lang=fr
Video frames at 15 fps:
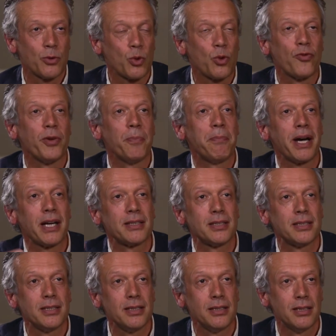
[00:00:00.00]
Donc on fait
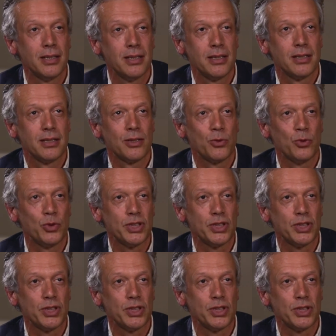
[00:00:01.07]
partie du